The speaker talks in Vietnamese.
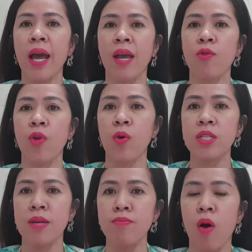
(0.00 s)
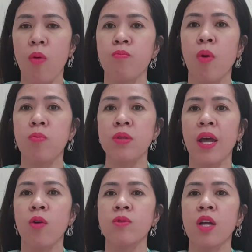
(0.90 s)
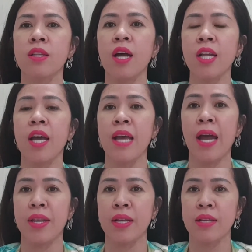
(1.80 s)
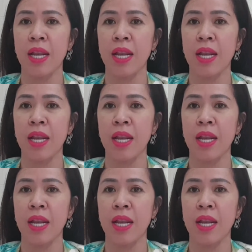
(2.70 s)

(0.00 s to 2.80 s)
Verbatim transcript: theo đuổi chỉ một mục tiêu cho tới thi hành